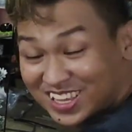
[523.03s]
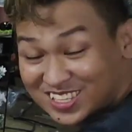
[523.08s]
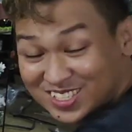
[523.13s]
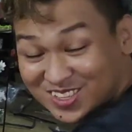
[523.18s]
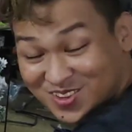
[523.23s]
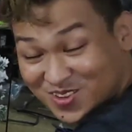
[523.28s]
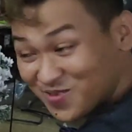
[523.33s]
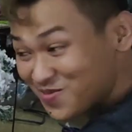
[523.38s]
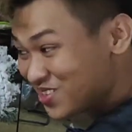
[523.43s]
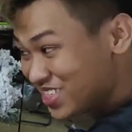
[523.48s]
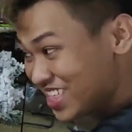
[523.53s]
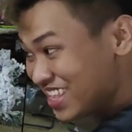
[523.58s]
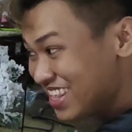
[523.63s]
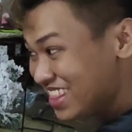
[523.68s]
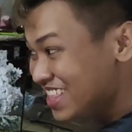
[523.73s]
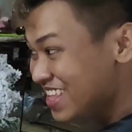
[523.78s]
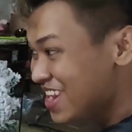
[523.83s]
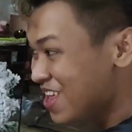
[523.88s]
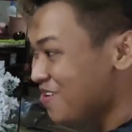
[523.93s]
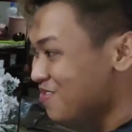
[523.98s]
Kasi,
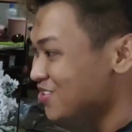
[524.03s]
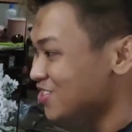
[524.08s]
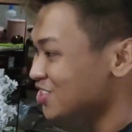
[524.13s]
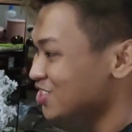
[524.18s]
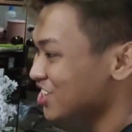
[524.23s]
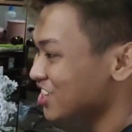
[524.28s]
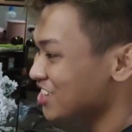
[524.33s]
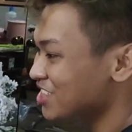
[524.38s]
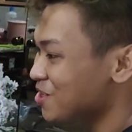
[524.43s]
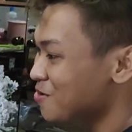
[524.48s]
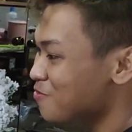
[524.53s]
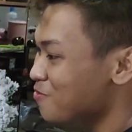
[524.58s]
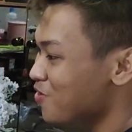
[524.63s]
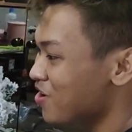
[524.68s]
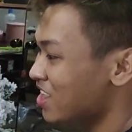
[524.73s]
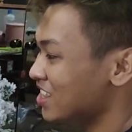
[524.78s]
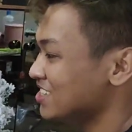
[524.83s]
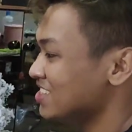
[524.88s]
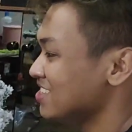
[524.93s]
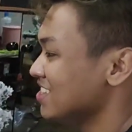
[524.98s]
bilhin na namin siya,
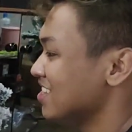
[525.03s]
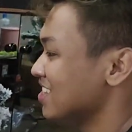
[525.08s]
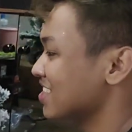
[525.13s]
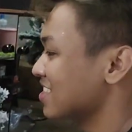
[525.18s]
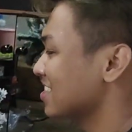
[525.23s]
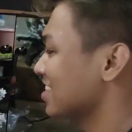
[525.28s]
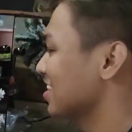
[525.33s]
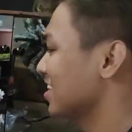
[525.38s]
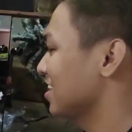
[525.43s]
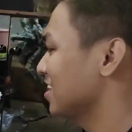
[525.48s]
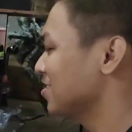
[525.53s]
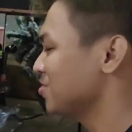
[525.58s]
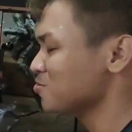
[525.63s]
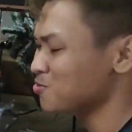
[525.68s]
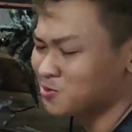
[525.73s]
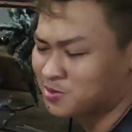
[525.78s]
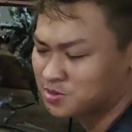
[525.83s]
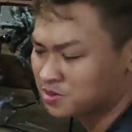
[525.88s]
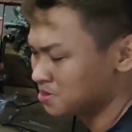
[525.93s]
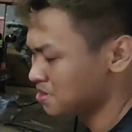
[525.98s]
kinabukasan.
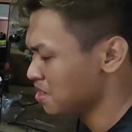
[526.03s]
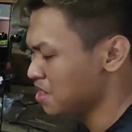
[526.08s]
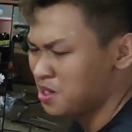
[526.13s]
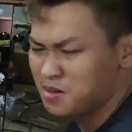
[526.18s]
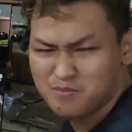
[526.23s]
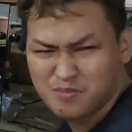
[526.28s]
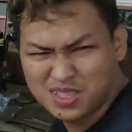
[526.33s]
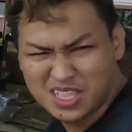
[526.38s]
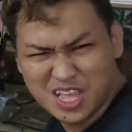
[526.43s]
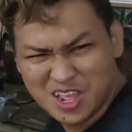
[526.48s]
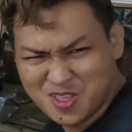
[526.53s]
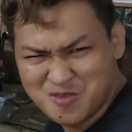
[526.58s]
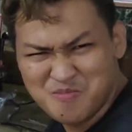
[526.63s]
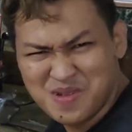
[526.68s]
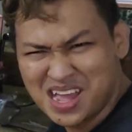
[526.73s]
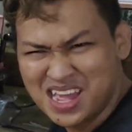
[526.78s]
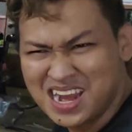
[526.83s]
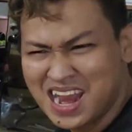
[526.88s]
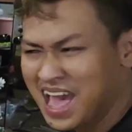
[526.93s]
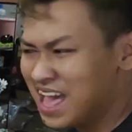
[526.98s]
Ito
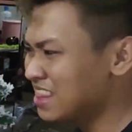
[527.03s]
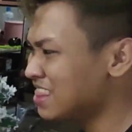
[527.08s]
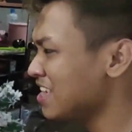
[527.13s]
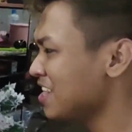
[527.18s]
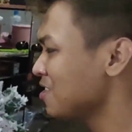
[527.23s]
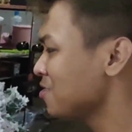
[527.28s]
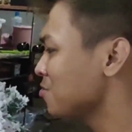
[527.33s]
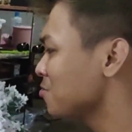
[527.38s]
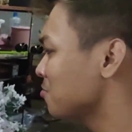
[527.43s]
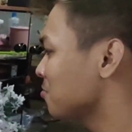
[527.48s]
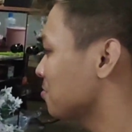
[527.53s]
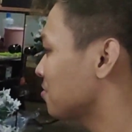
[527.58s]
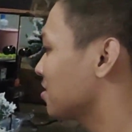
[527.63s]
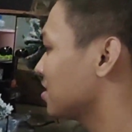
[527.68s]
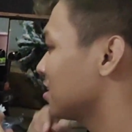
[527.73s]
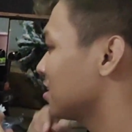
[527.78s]
yung mga nanay, no?